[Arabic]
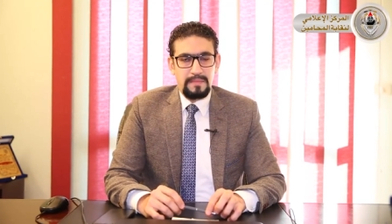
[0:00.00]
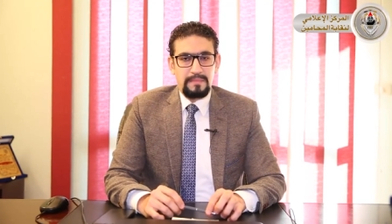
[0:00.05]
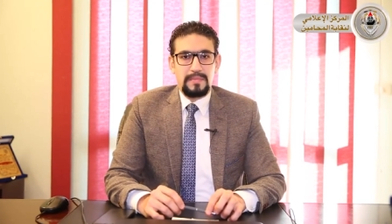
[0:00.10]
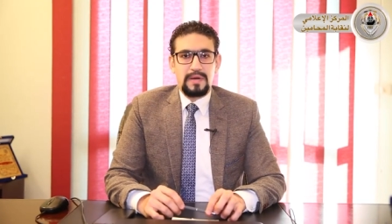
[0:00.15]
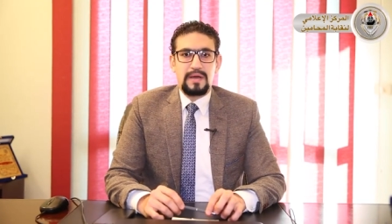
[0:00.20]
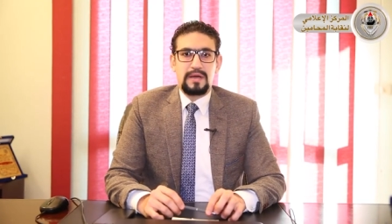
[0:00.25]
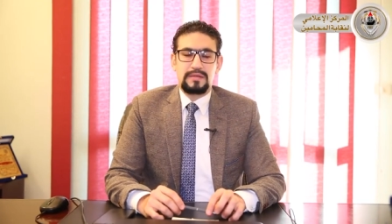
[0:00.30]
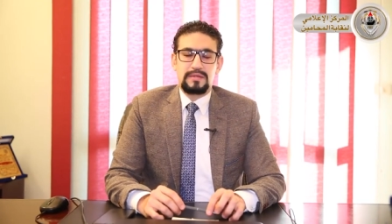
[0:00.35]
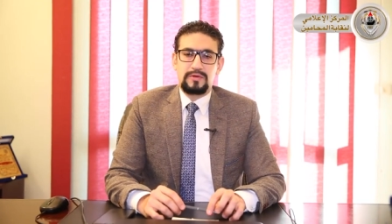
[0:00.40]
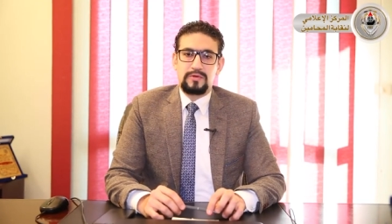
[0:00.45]

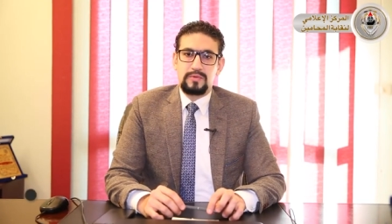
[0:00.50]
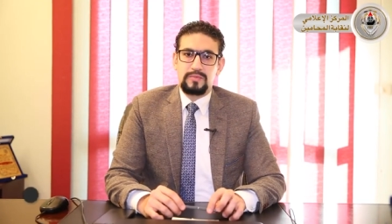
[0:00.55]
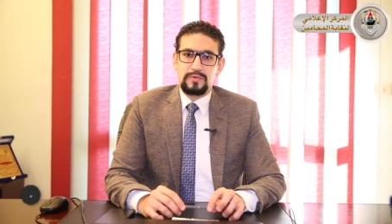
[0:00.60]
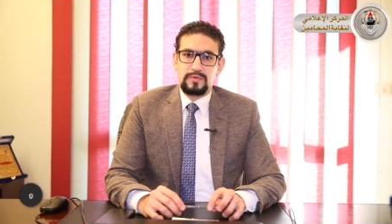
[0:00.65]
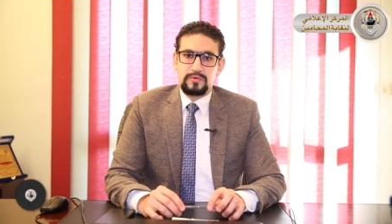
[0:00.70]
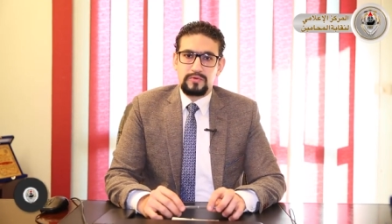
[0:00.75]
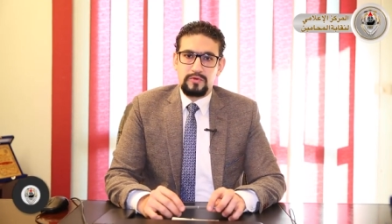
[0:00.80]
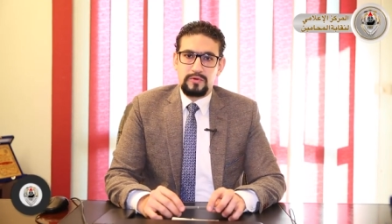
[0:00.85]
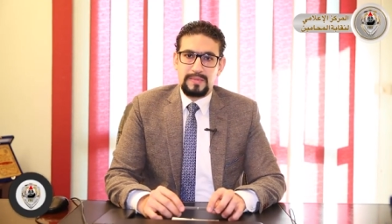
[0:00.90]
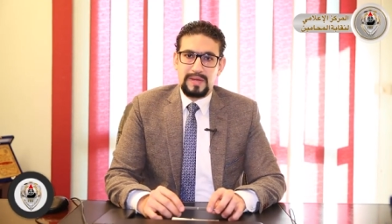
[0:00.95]
مع حضركم
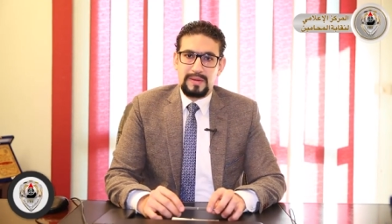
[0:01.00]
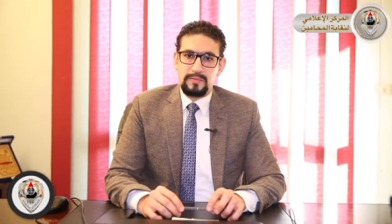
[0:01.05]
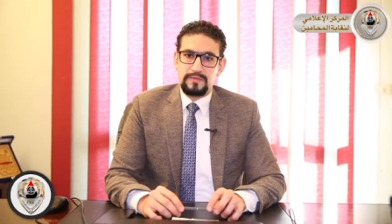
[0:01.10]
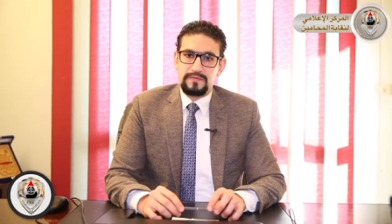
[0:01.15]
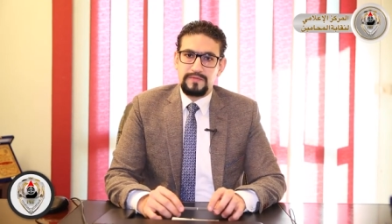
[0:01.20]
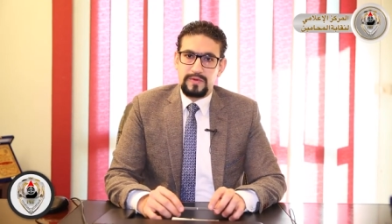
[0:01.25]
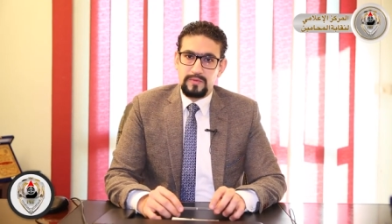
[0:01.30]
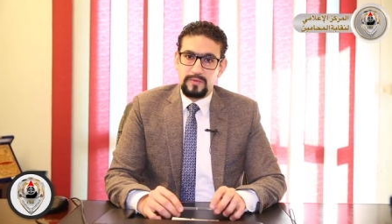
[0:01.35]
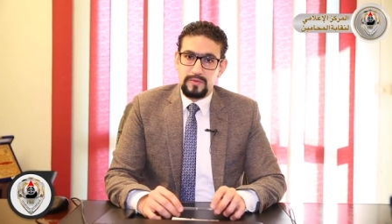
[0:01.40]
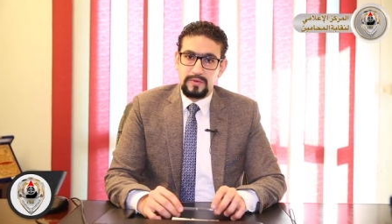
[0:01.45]
دكتور محمود
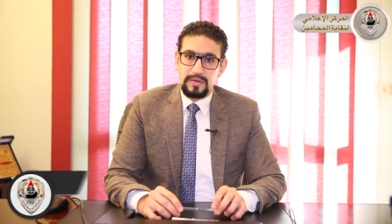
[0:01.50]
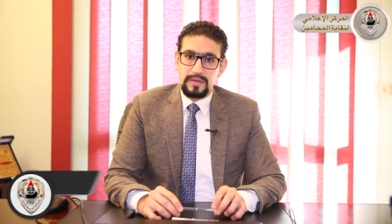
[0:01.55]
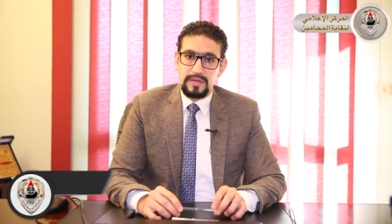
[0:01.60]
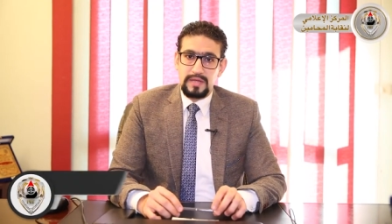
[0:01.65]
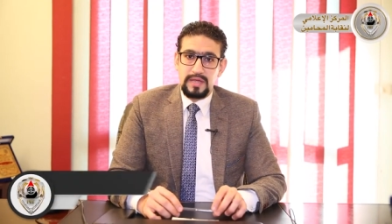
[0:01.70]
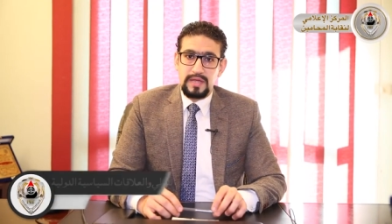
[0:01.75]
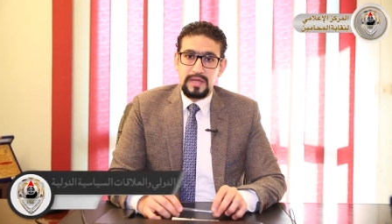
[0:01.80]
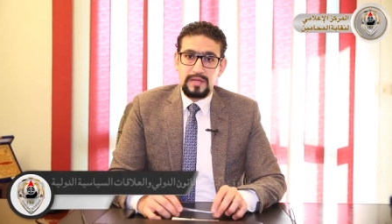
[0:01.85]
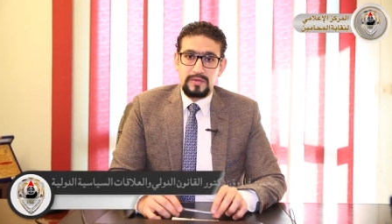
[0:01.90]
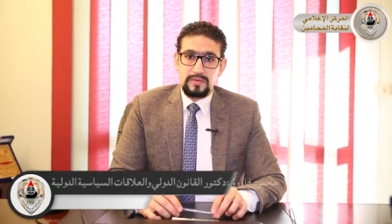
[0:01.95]
فاروق
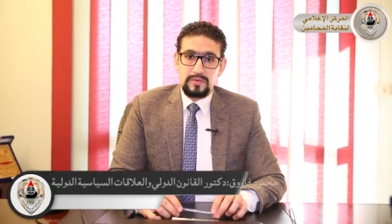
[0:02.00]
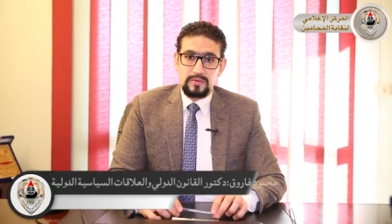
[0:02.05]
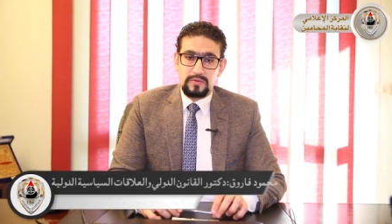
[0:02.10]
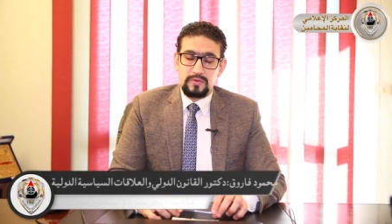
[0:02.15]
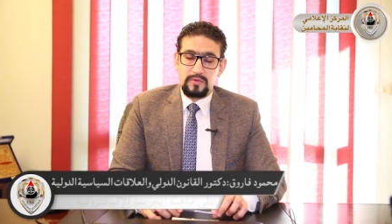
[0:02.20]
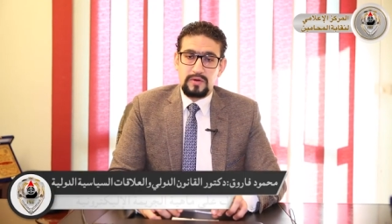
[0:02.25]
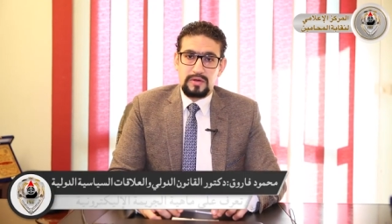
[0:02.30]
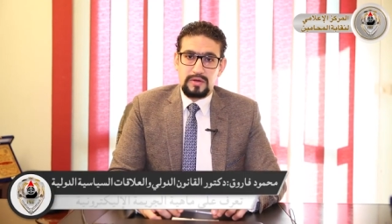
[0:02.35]
دكتور